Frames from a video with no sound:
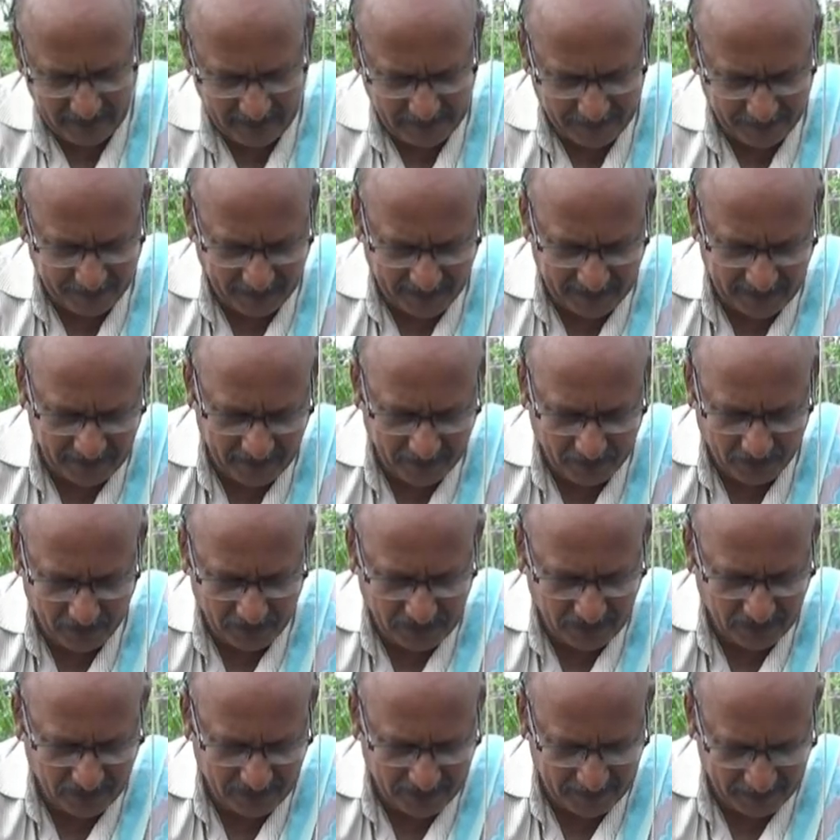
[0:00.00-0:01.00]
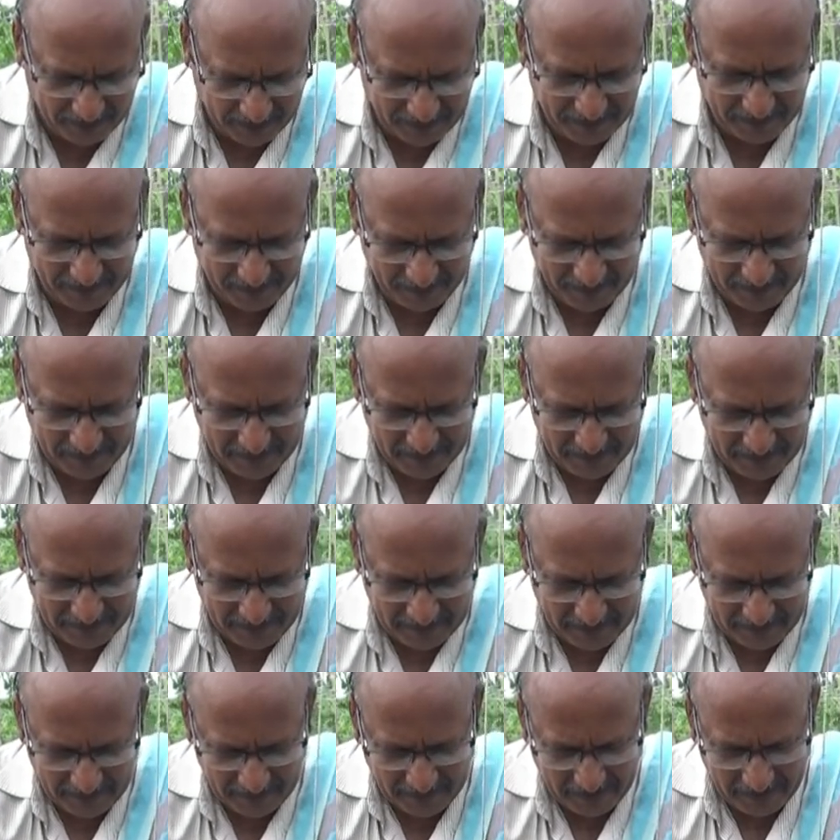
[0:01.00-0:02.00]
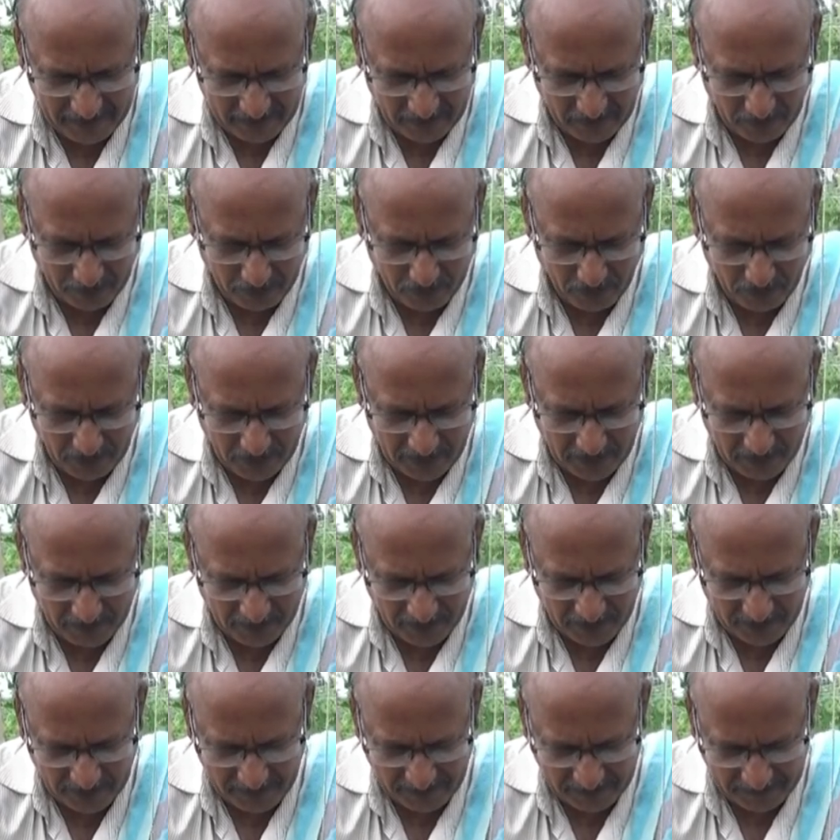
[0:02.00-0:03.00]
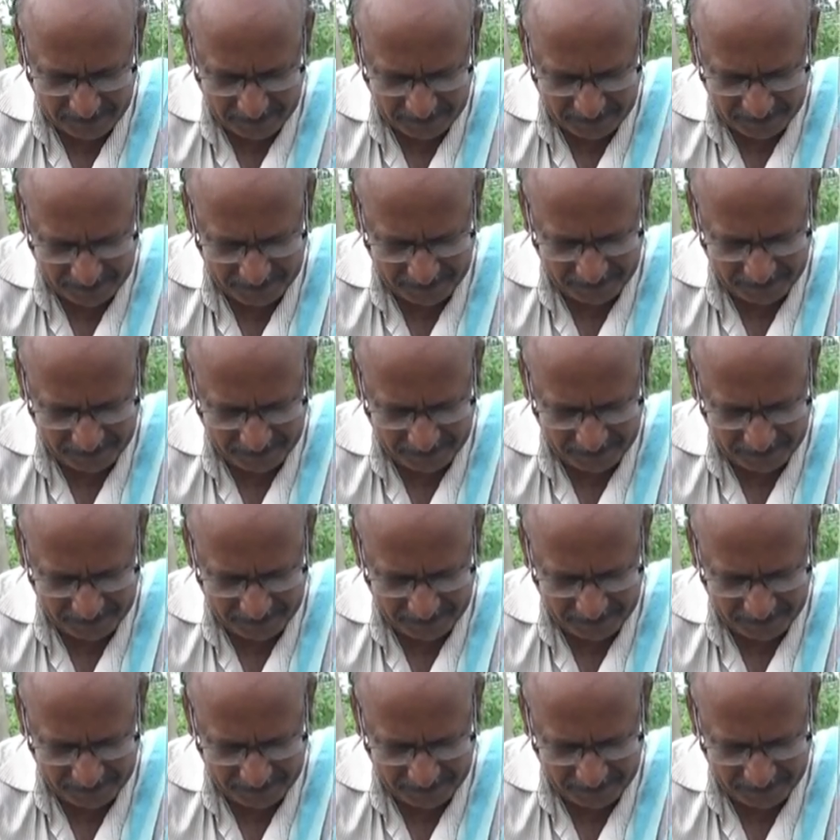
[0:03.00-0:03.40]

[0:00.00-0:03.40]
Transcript: ఏదైనా వంద కేజీలు నూట యాభై కేజీలు దిగుబడి రావటం